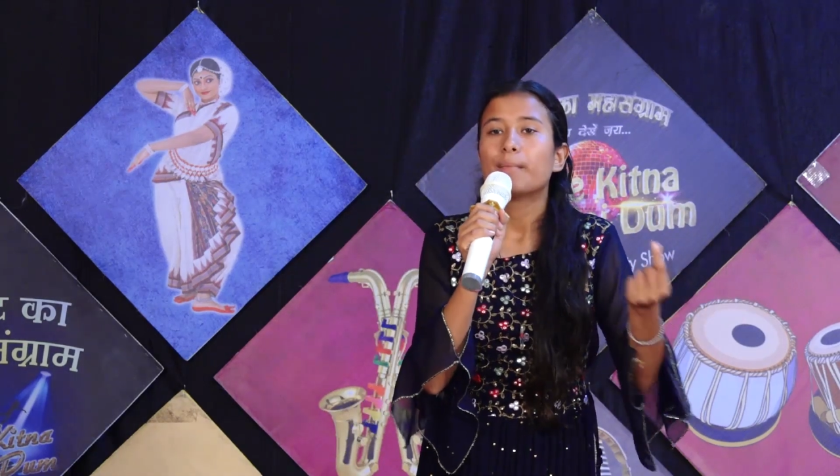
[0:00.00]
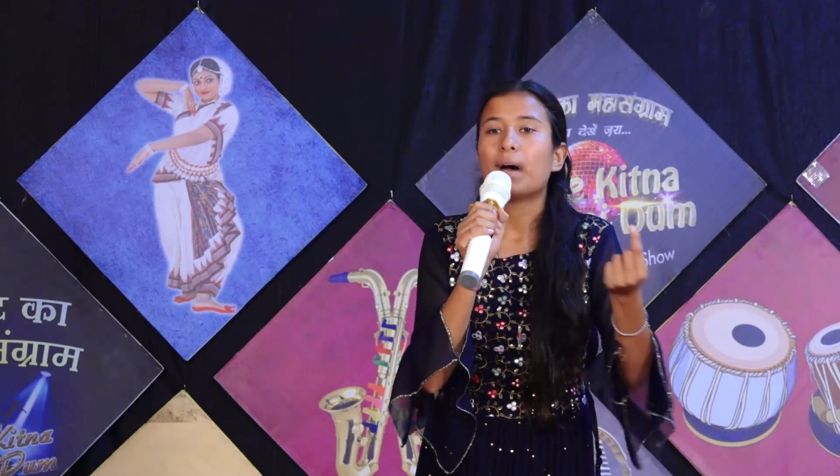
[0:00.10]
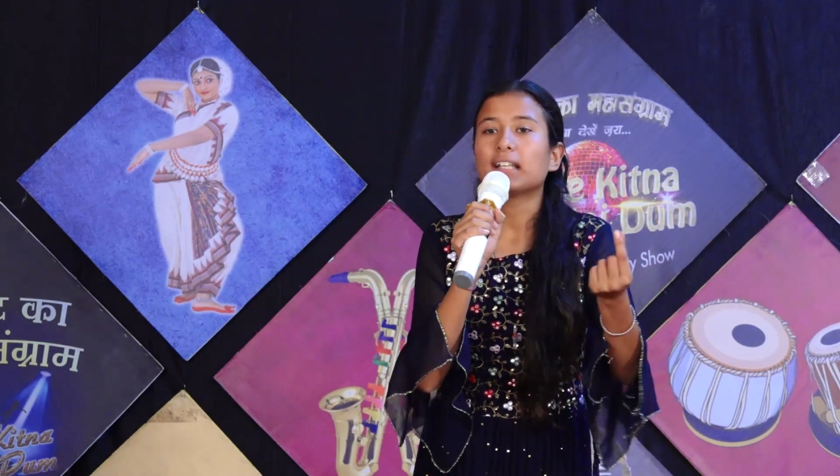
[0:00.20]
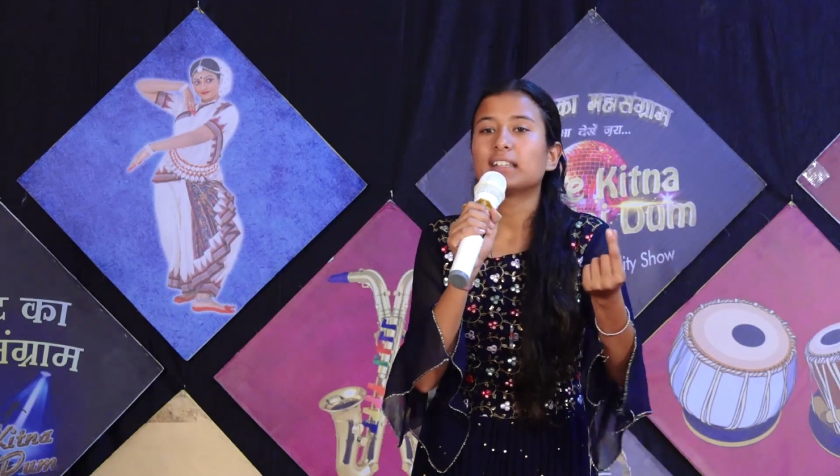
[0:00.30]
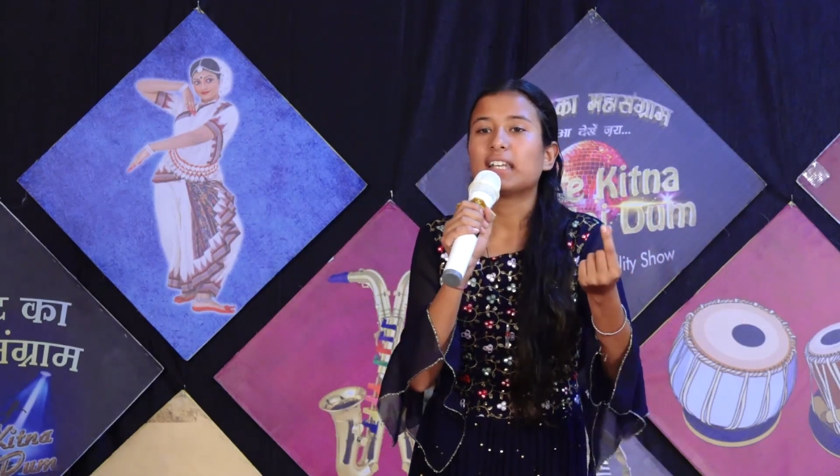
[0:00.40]

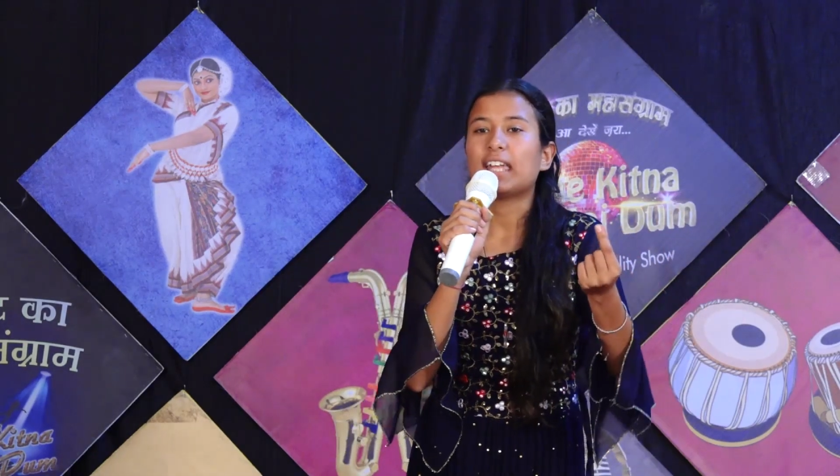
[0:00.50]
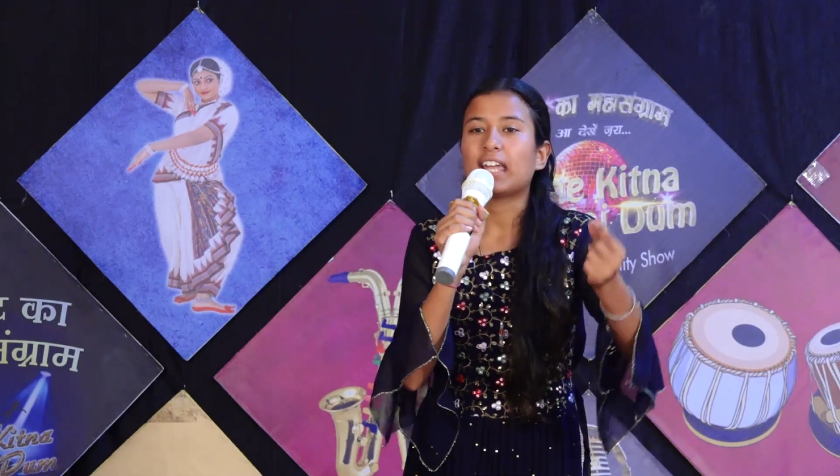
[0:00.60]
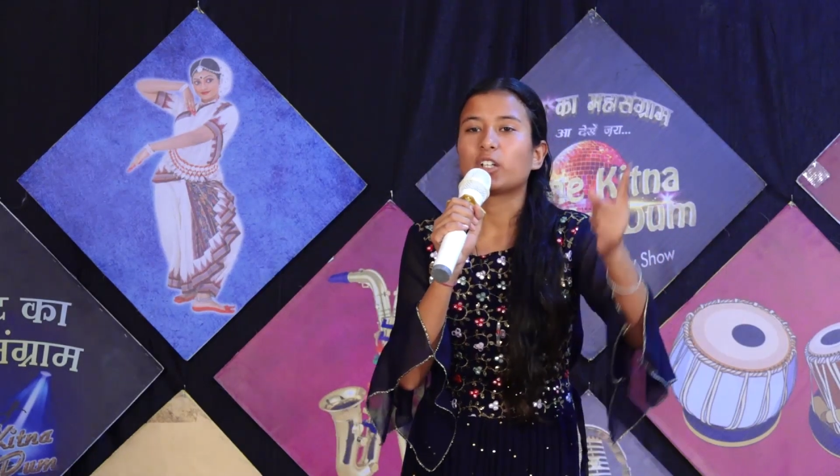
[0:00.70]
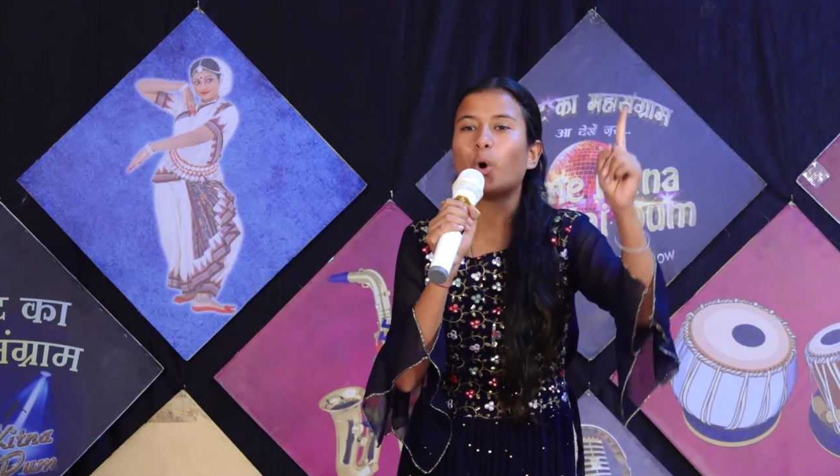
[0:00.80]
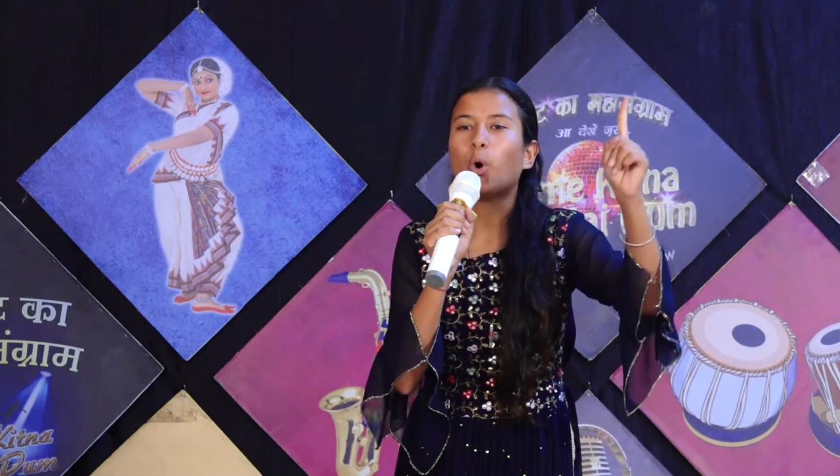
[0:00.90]
मात्र
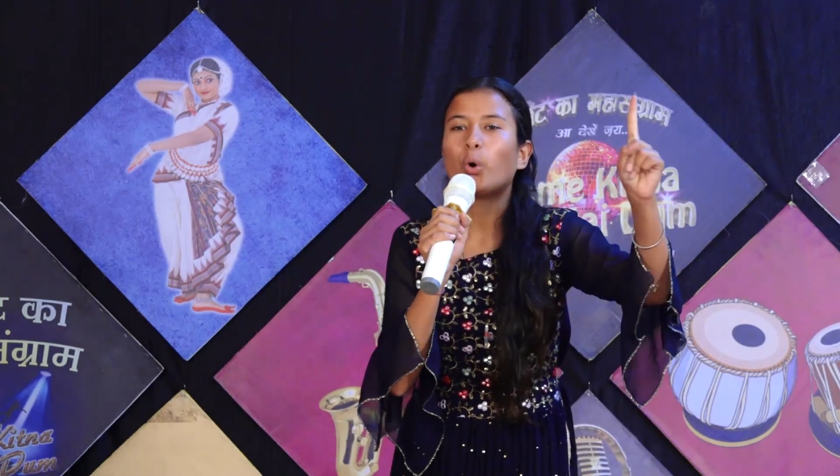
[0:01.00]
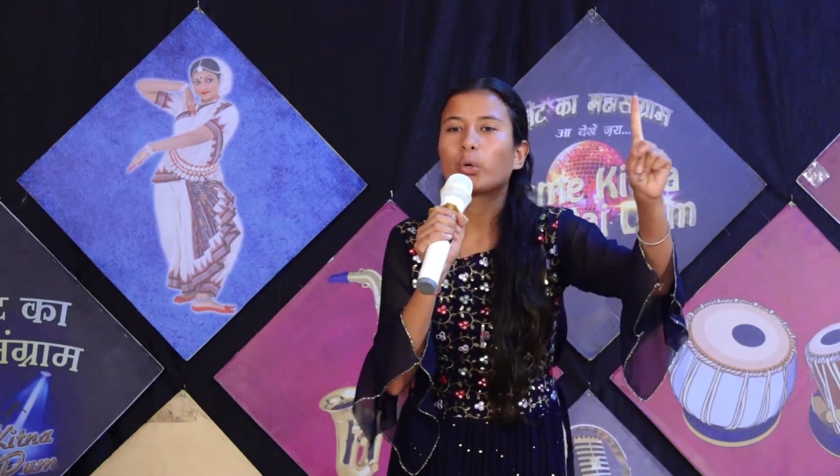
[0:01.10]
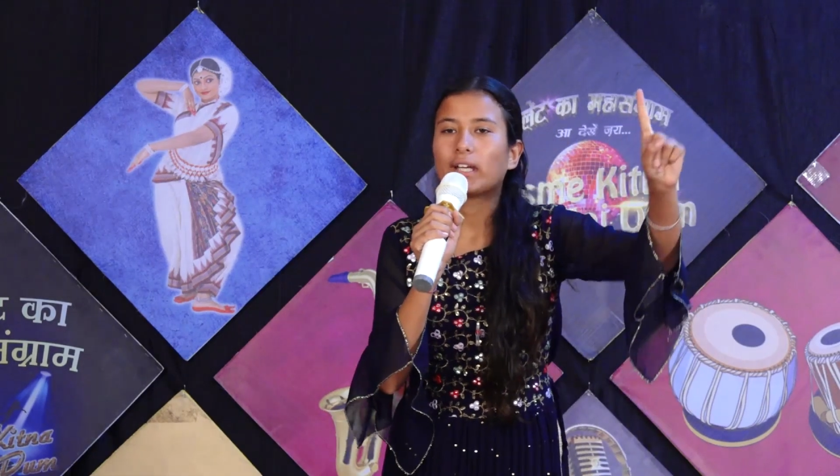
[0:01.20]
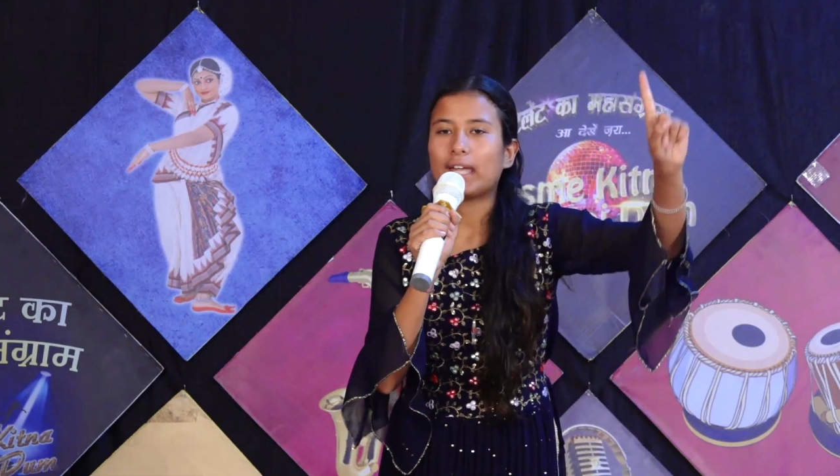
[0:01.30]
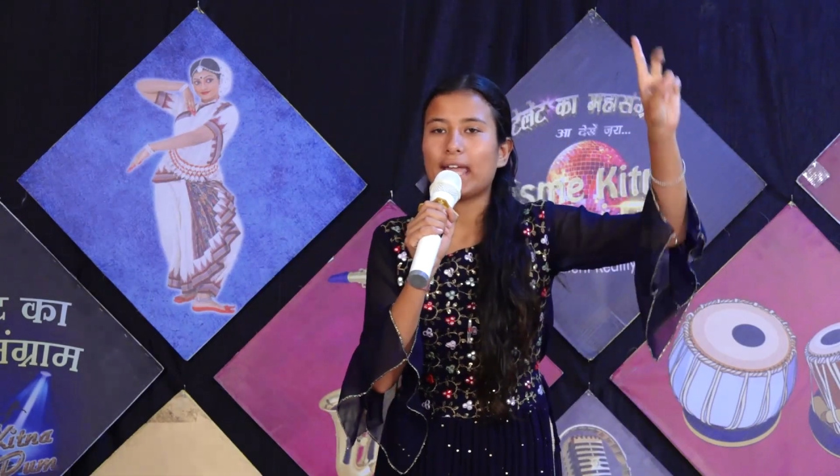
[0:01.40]
एक
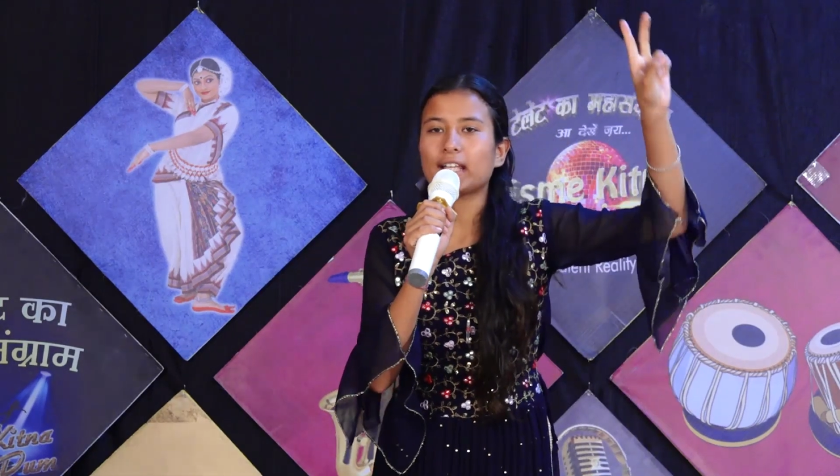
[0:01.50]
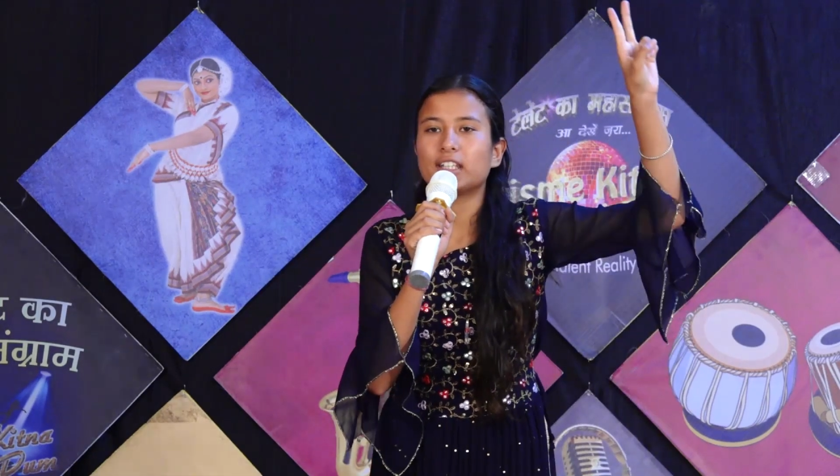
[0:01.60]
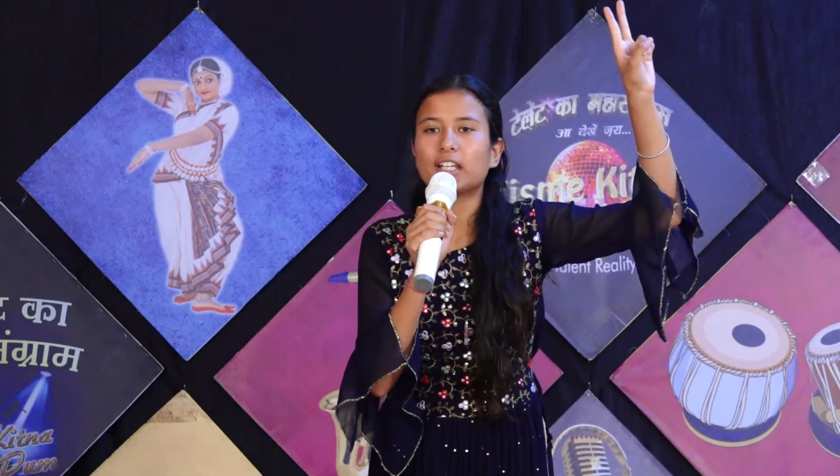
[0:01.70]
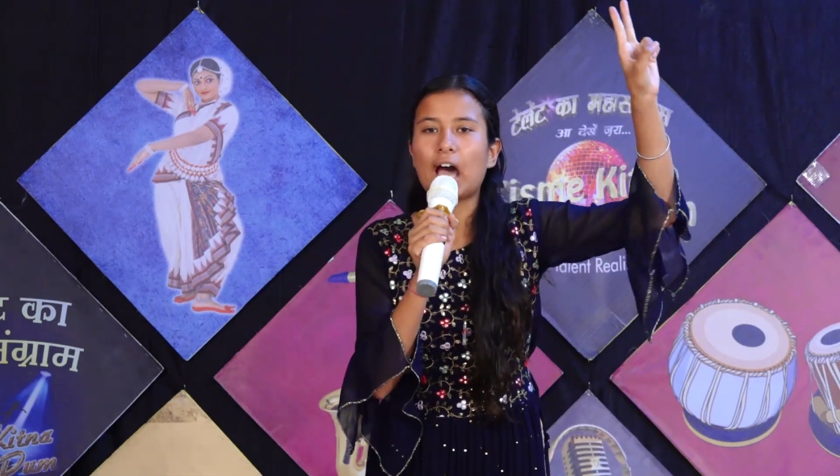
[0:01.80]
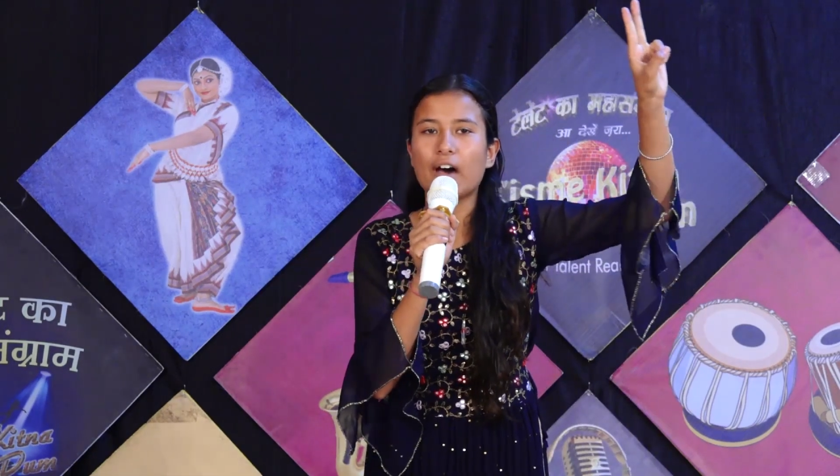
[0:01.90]
ढोंग एक
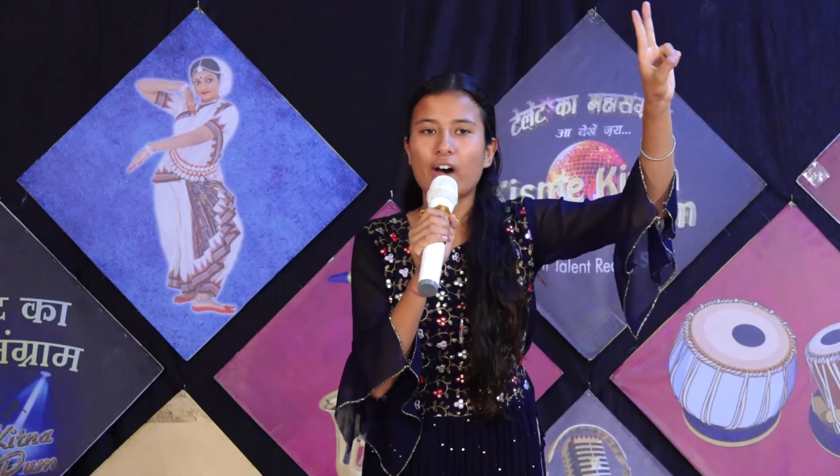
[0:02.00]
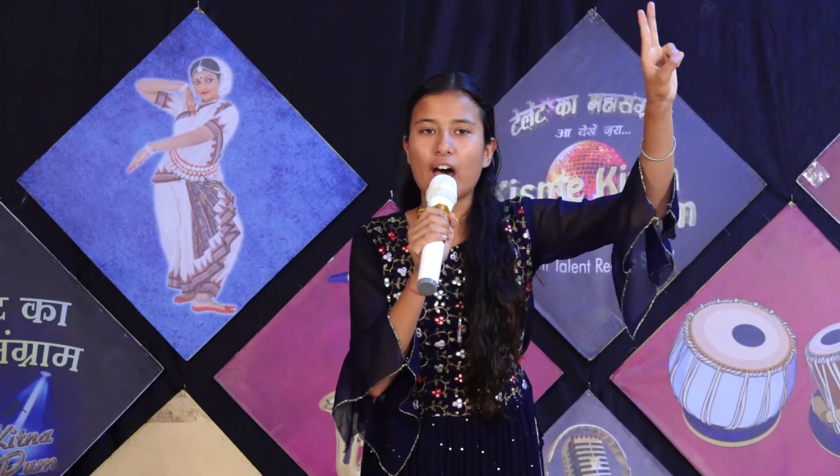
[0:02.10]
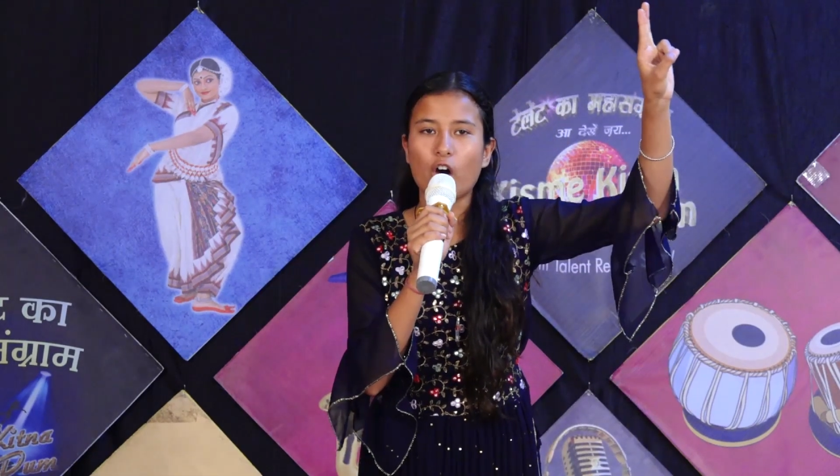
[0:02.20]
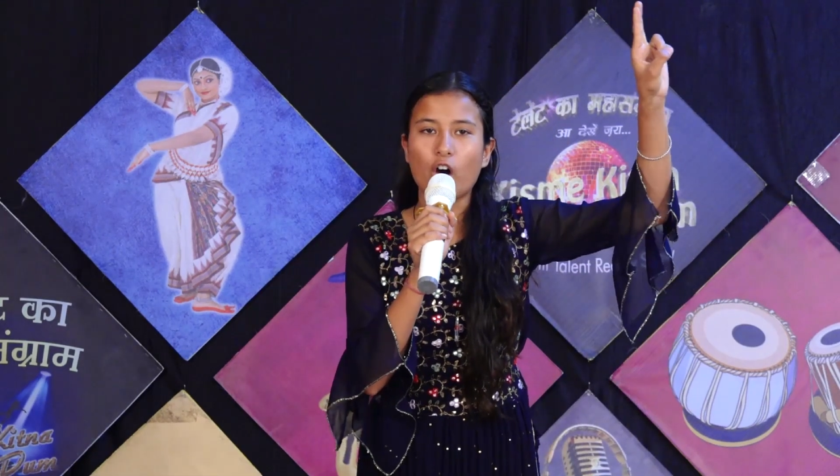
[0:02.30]
दिखावा